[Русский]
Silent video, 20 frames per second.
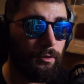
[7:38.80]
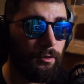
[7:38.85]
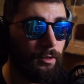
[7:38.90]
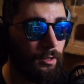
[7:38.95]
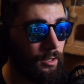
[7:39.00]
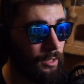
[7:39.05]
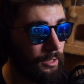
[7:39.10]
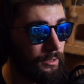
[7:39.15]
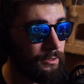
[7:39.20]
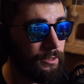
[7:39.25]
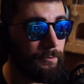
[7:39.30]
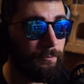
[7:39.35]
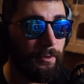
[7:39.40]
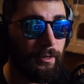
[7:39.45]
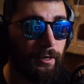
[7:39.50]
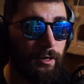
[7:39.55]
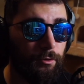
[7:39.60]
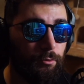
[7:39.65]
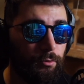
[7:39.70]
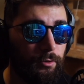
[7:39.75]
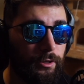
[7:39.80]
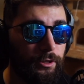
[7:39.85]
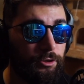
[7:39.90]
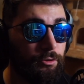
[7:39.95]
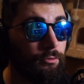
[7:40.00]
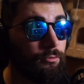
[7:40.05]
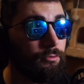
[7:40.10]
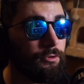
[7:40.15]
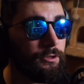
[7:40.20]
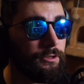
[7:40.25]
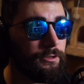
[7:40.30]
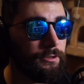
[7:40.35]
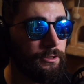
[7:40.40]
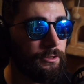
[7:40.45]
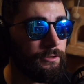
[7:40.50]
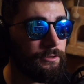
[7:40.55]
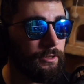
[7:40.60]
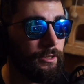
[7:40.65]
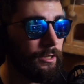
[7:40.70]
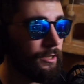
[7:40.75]
А ты пока гуглишь, он уже
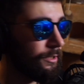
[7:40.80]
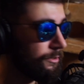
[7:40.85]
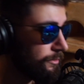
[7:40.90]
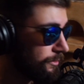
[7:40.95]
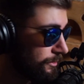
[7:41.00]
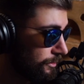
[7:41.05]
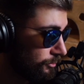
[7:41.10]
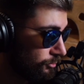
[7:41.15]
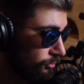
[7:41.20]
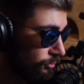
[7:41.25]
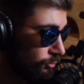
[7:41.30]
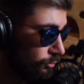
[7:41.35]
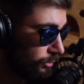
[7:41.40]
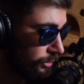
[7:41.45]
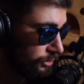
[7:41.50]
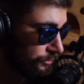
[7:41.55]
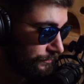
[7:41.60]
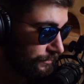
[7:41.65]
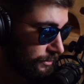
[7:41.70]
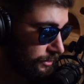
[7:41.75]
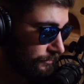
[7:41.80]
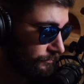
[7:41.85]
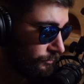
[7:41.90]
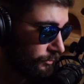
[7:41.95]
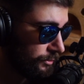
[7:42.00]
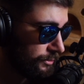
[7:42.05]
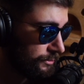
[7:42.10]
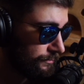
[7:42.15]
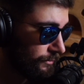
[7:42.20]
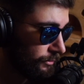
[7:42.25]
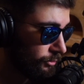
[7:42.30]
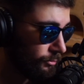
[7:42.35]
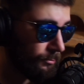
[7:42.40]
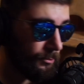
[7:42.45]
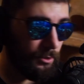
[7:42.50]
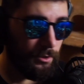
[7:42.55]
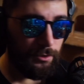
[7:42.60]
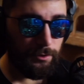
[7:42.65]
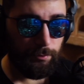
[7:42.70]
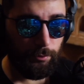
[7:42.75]
здесь. Ты такой гуглишь в телефоне своем,
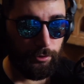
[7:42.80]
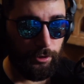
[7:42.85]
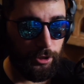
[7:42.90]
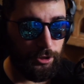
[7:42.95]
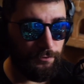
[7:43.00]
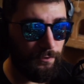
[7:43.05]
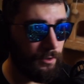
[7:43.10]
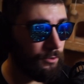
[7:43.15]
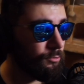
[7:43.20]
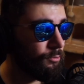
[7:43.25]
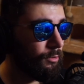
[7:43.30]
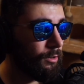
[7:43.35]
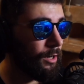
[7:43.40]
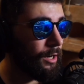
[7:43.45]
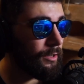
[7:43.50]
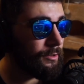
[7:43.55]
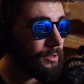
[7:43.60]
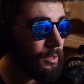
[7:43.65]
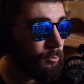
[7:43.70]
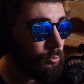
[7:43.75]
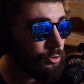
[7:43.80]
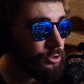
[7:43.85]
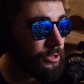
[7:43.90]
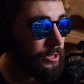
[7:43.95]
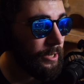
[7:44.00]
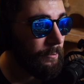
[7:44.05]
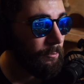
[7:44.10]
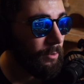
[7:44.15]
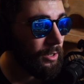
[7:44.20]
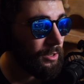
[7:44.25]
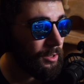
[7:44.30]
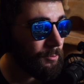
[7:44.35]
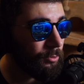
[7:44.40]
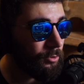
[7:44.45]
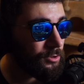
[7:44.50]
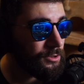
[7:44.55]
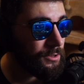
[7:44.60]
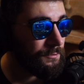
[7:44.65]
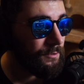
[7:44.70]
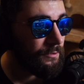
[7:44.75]
смотришь в окно, а там уже еб...
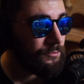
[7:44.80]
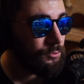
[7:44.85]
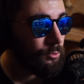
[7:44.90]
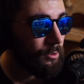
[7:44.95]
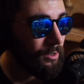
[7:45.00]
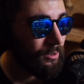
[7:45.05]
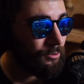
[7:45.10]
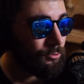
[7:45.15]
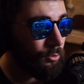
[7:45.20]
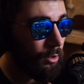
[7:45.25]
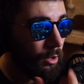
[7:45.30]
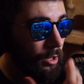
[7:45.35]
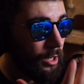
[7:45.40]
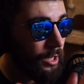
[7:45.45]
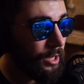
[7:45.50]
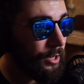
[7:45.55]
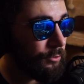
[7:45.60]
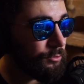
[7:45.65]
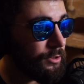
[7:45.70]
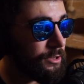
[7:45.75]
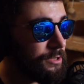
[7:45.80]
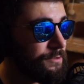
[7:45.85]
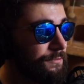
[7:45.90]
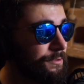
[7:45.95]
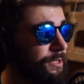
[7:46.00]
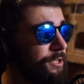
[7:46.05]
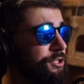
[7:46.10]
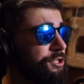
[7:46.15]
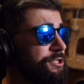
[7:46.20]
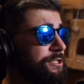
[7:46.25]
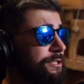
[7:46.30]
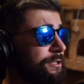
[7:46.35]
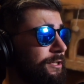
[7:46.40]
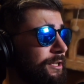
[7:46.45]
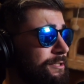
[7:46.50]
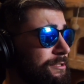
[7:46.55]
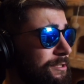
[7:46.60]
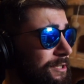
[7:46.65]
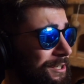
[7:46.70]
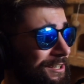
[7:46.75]
Просто во все окно и вот эти светящиеся глаза.